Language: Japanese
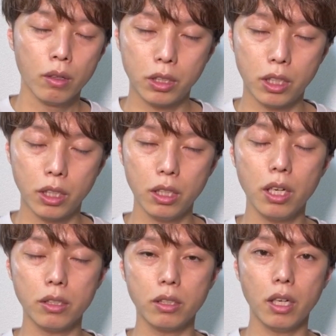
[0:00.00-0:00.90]
気
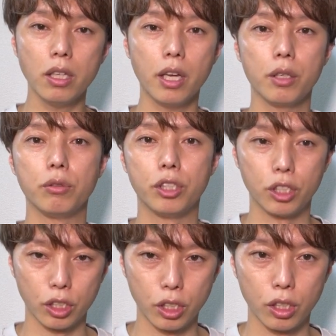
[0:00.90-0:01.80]
がつかないう
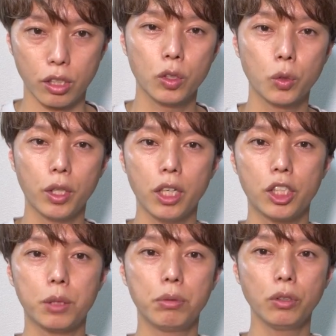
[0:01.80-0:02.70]
ちにそれが
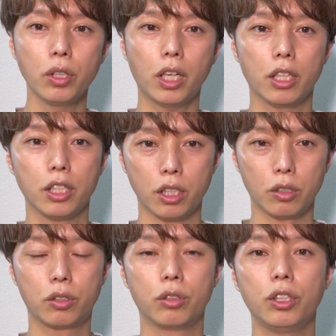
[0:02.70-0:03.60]
自分の中に
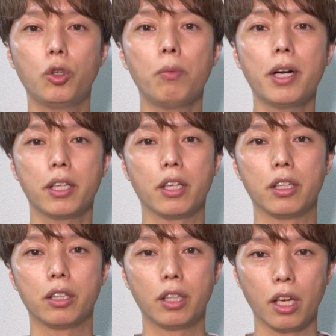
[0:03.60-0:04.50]
刷り込まれていっ
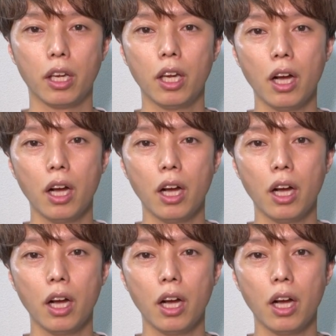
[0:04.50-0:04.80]
て